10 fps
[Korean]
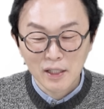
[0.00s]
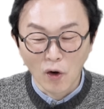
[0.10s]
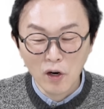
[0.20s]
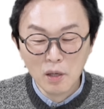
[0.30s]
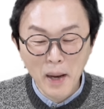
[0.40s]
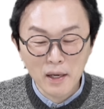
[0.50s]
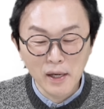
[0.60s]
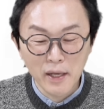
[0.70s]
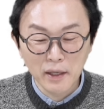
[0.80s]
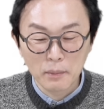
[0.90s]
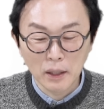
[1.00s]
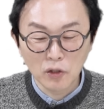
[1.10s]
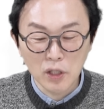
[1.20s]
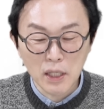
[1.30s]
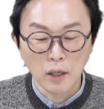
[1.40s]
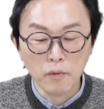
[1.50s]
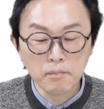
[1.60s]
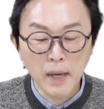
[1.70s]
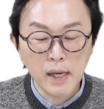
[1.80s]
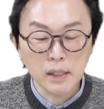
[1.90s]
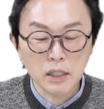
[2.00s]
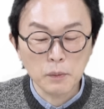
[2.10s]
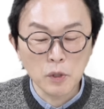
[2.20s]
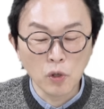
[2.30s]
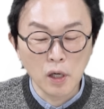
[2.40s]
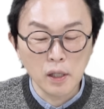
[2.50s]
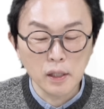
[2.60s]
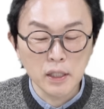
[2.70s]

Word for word: 자, 얼마를 내는가 봤더니 연말 십이월